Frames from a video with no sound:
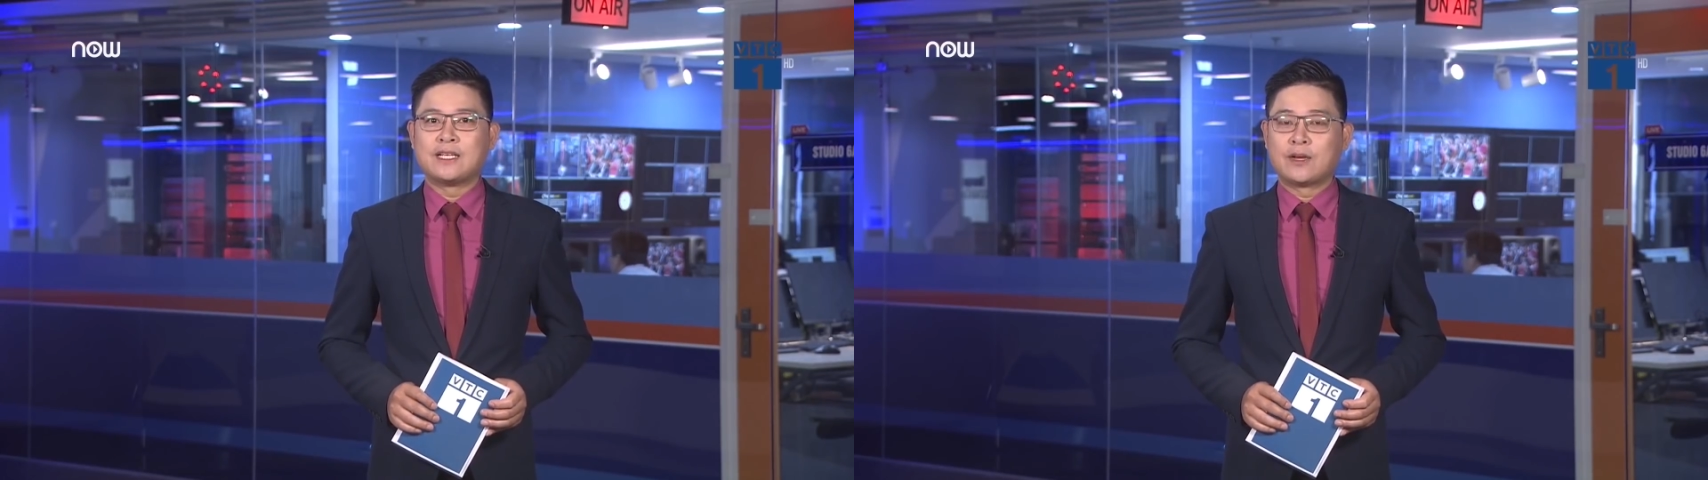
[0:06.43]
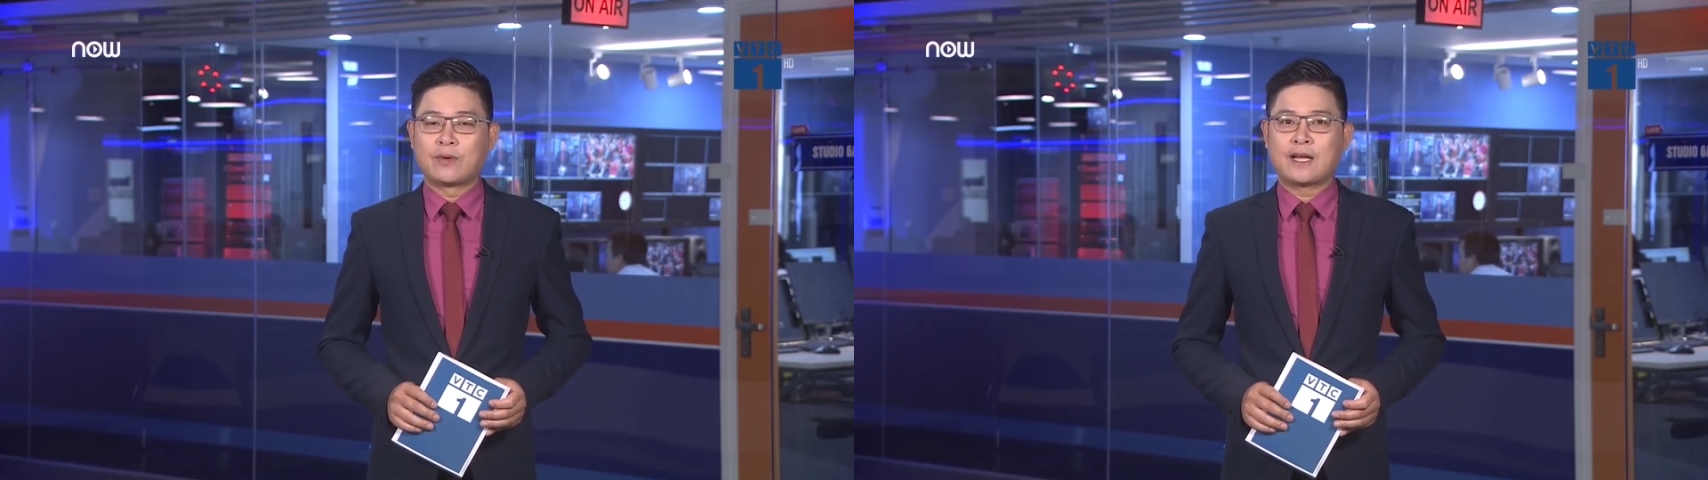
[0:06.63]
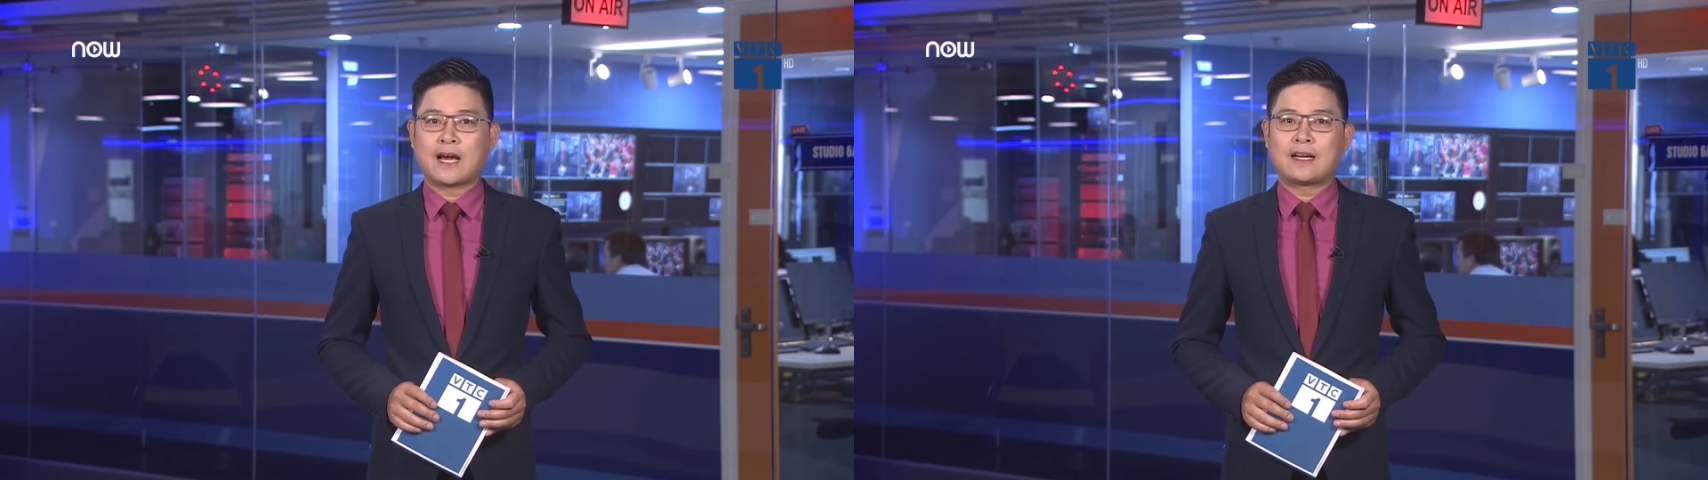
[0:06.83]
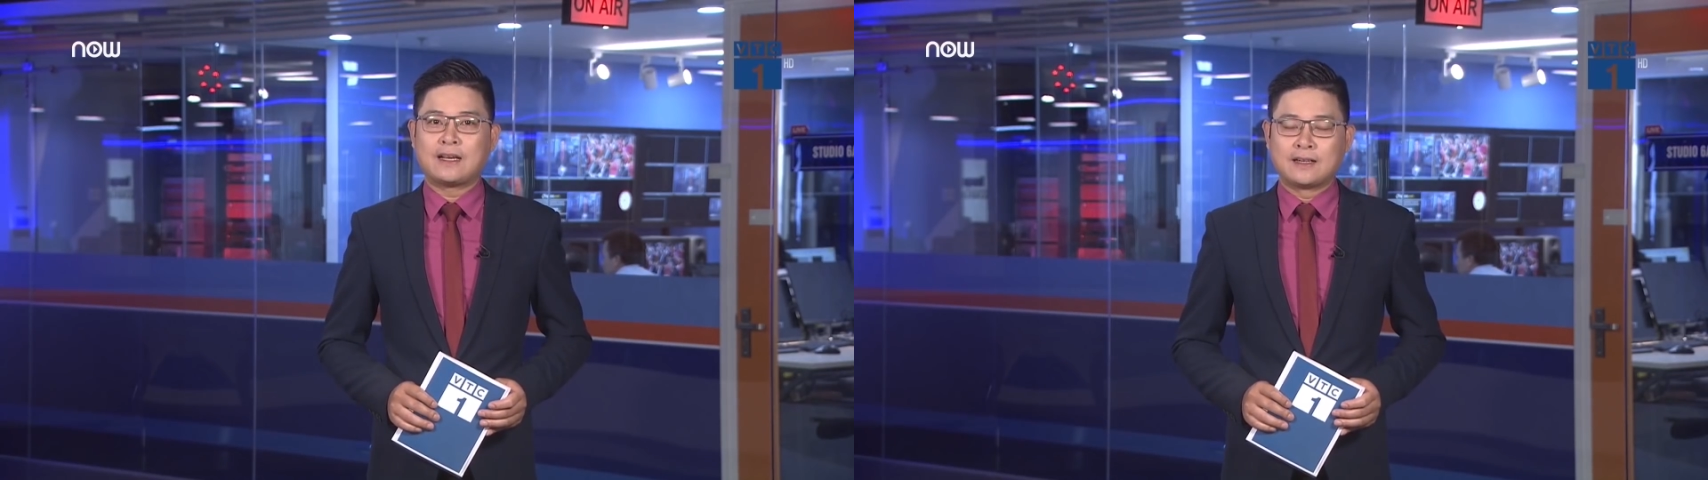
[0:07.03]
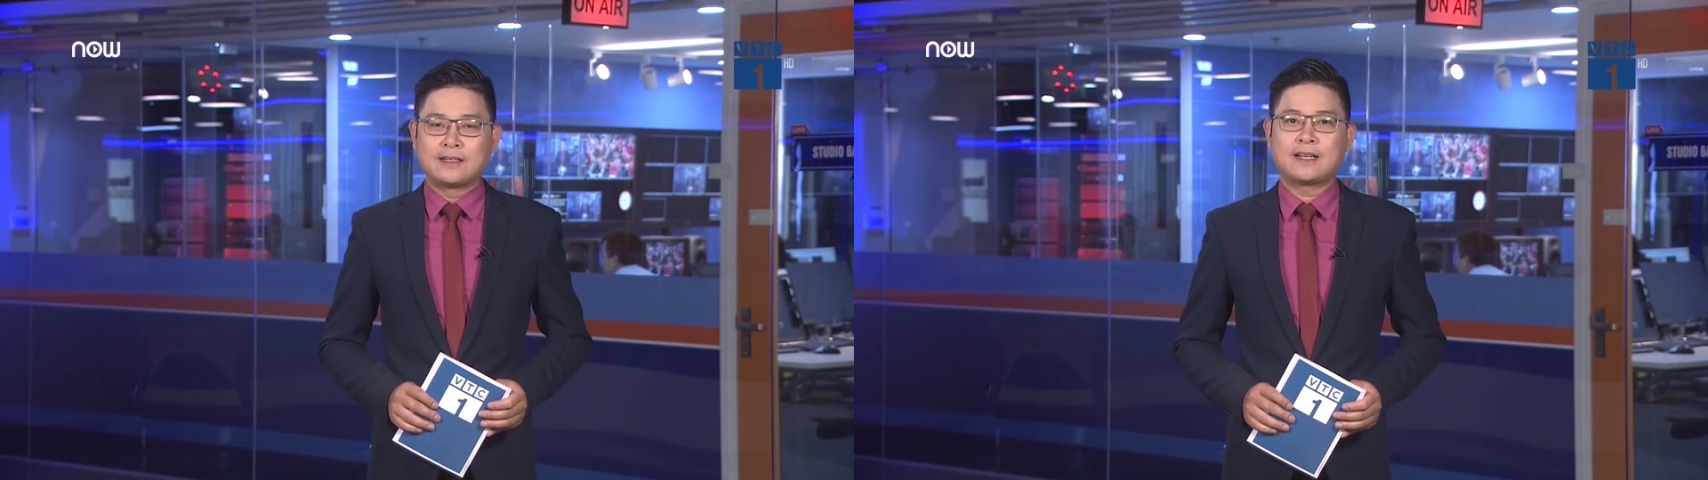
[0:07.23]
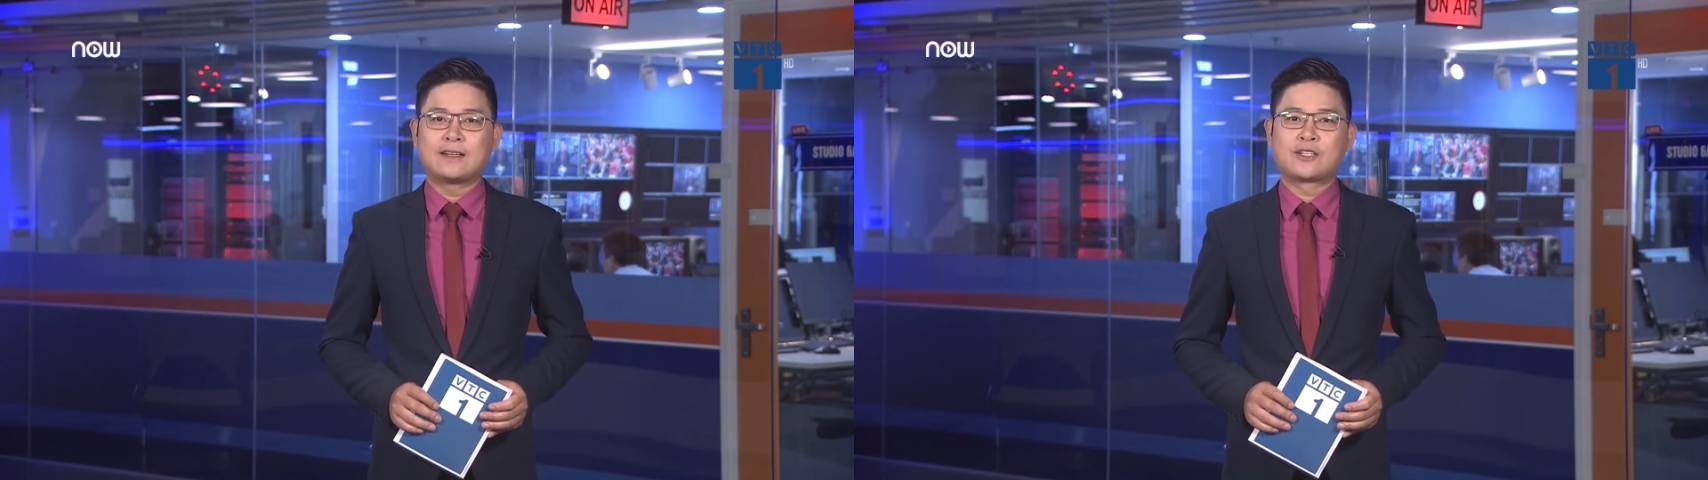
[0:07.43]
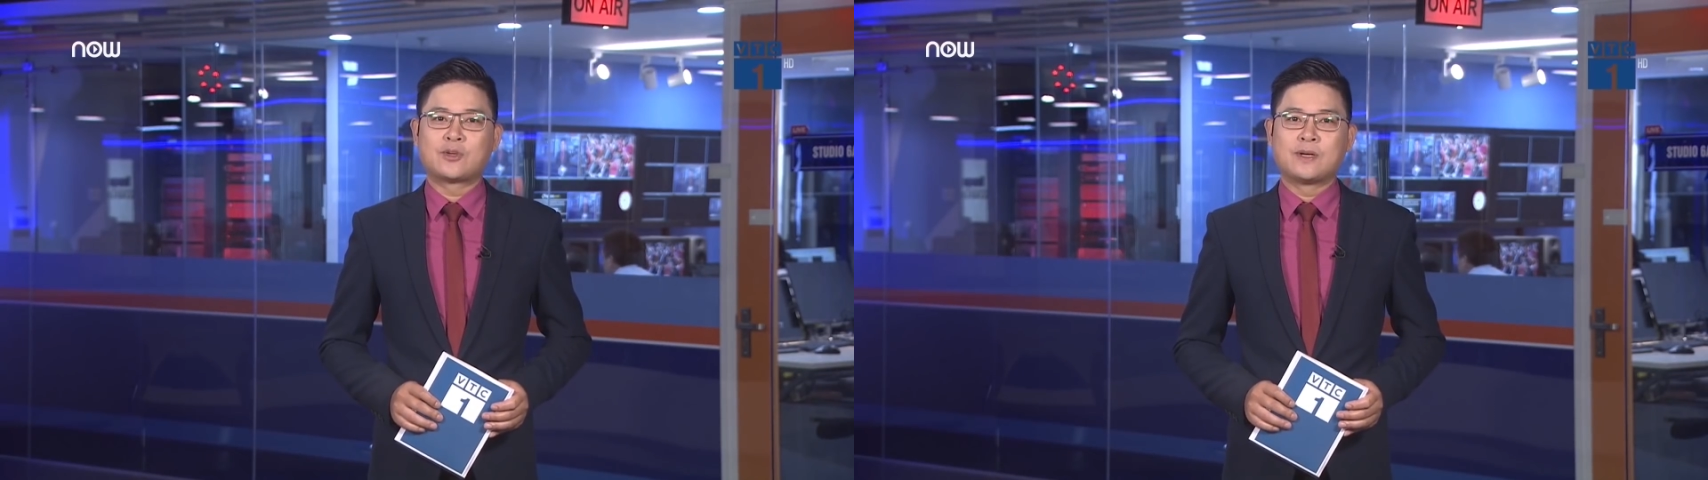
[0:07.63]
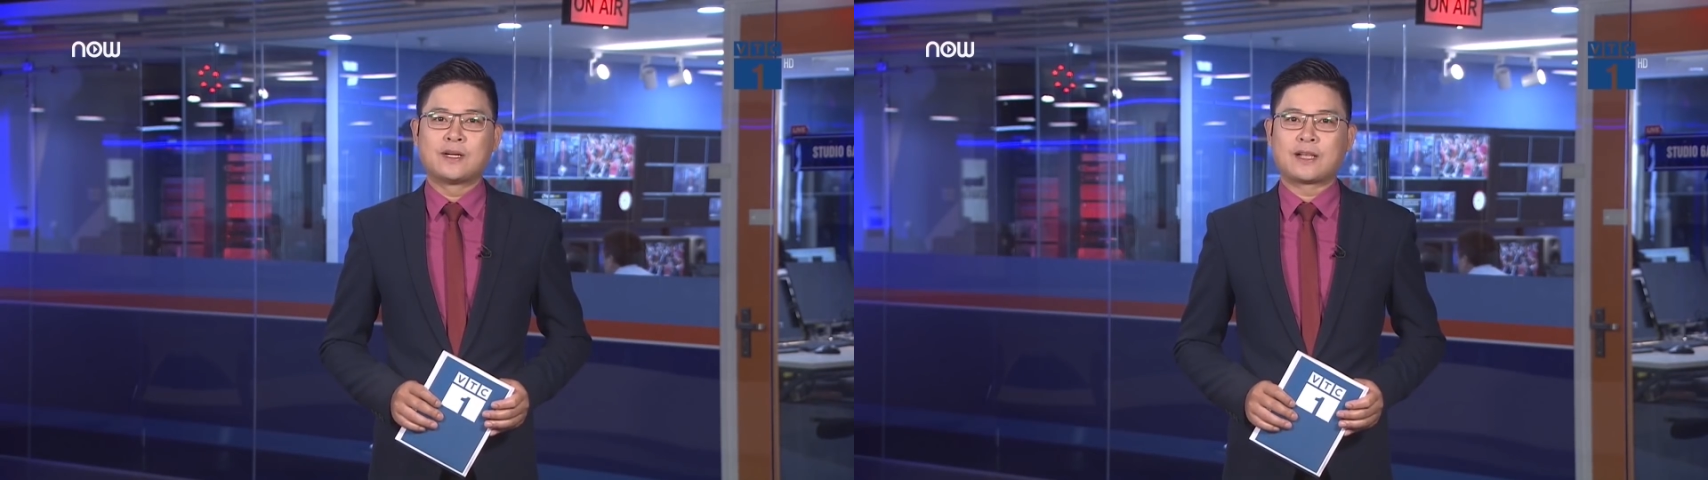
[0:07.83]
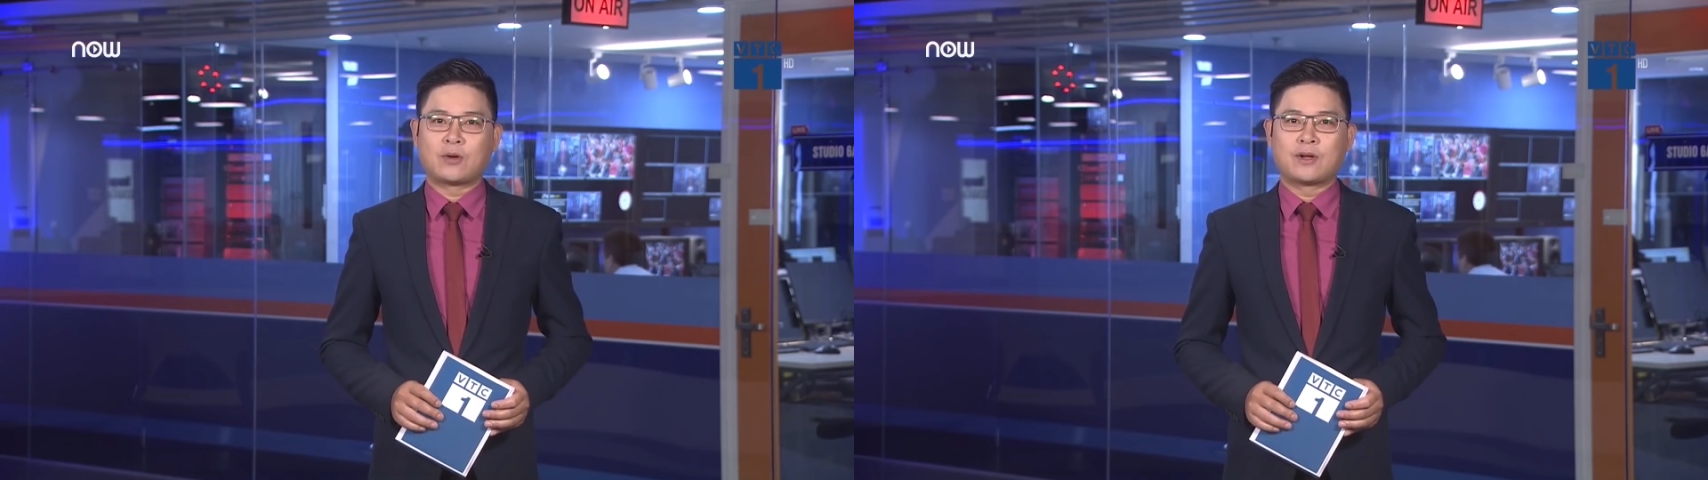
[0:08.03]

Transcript: nhiều đề án lớn đã được Trung ương thảo